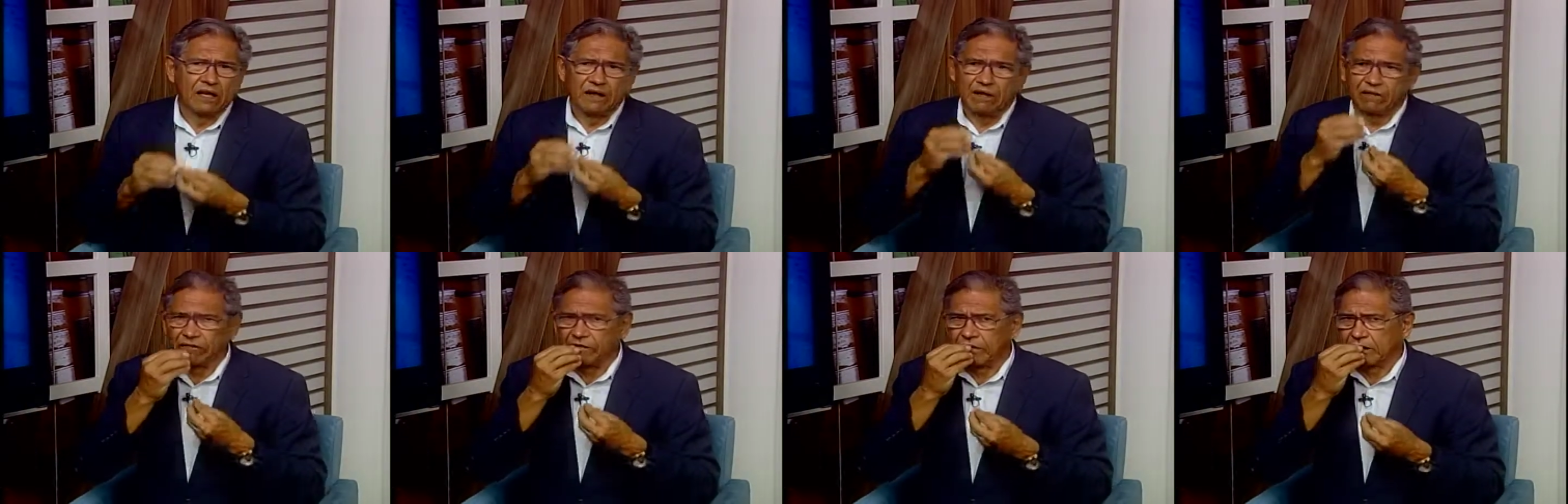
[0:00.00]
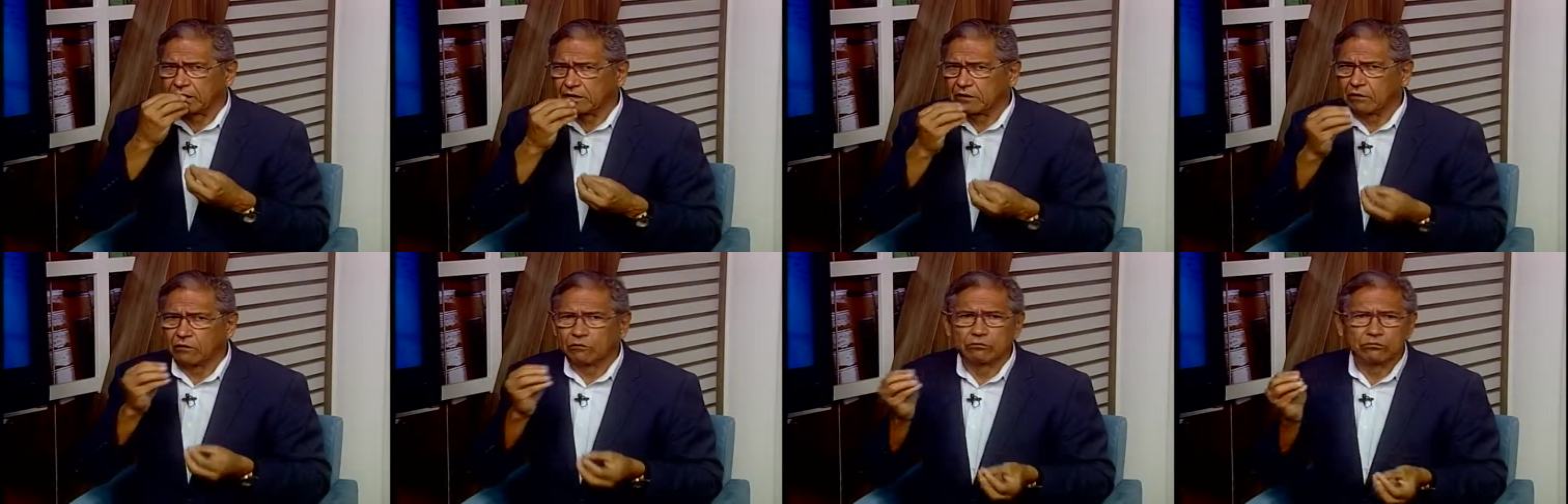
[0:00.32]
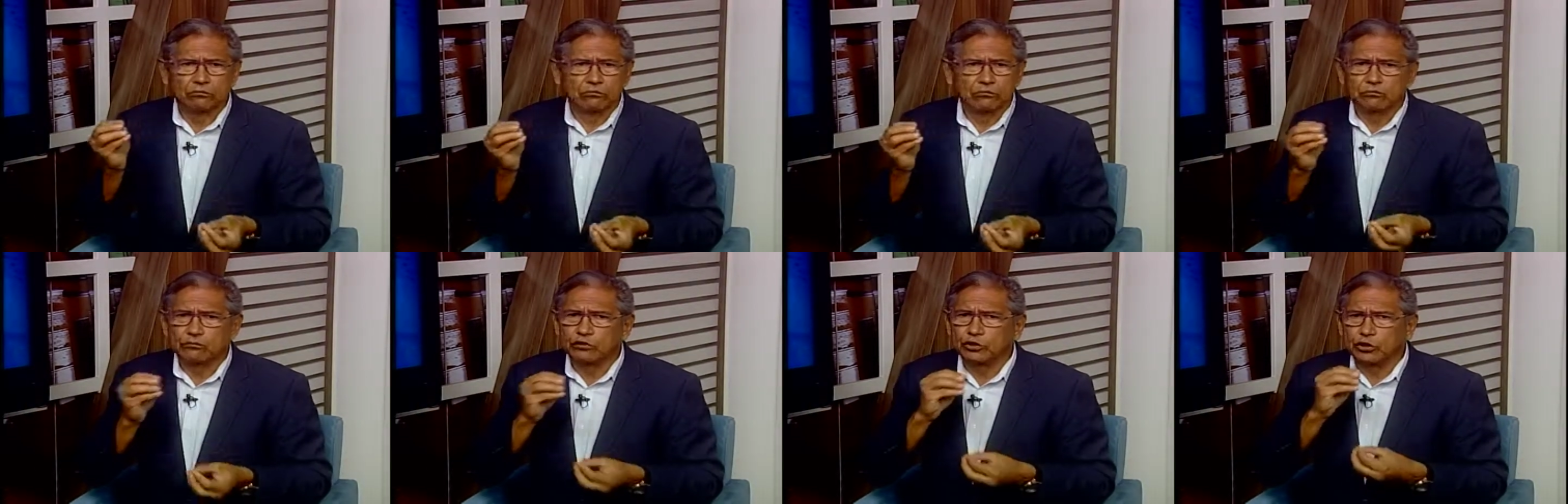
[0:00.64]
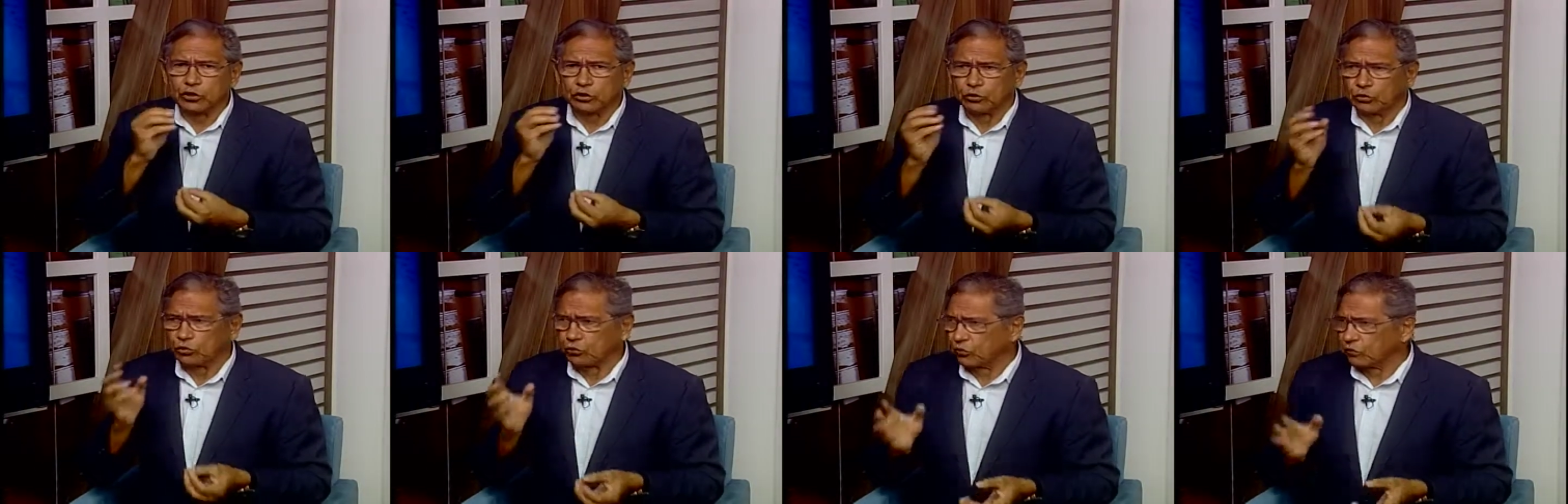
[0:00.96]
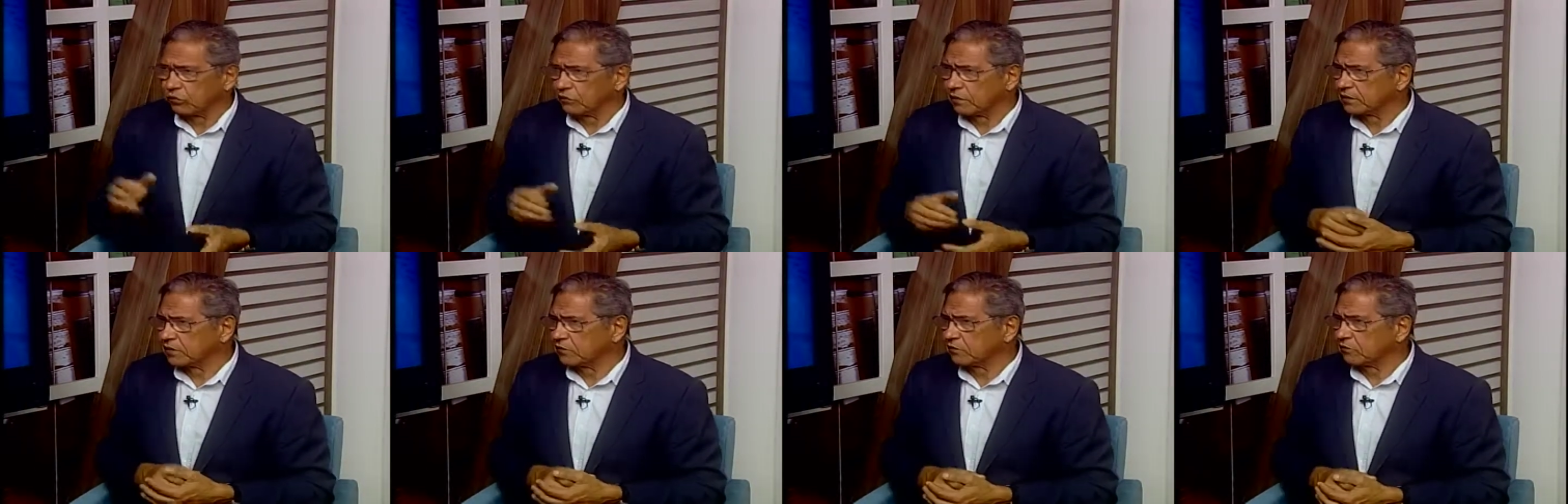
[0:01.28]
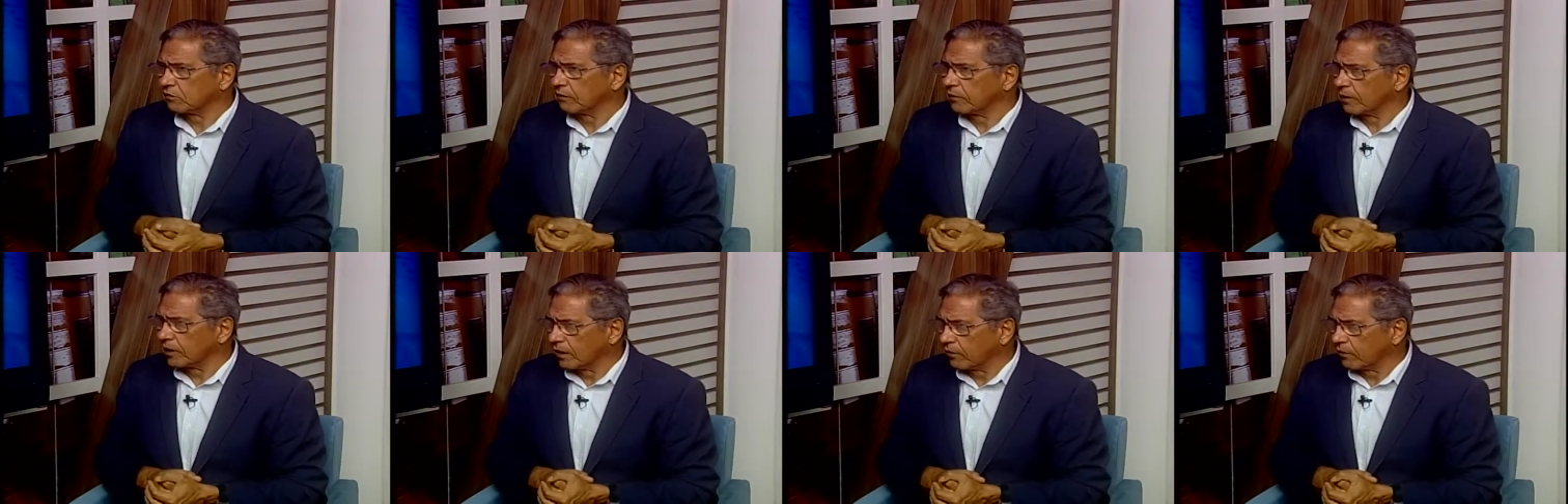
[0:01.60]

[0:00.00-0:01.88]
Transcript: vai estar um, um estouro, vai ser uma,